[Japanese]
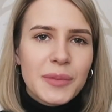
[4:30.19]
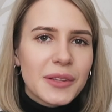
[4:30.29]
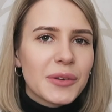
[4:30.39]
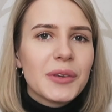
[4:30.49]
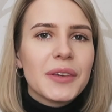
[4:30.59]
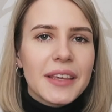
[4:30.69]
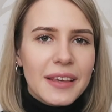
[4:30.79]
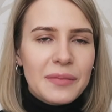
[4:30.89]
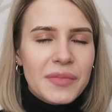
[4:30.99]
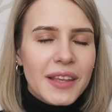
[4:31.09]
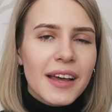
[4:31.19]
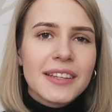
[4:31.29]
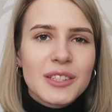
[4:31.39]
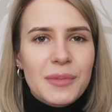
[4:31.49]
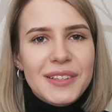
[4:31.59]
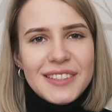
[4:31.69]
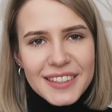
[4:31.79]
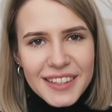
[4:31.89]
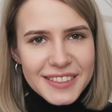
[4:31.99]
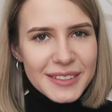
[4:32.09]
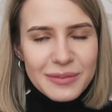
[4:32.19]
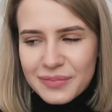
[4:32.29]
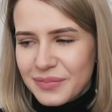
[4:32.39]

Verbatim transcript: 目の夕日が一番好きです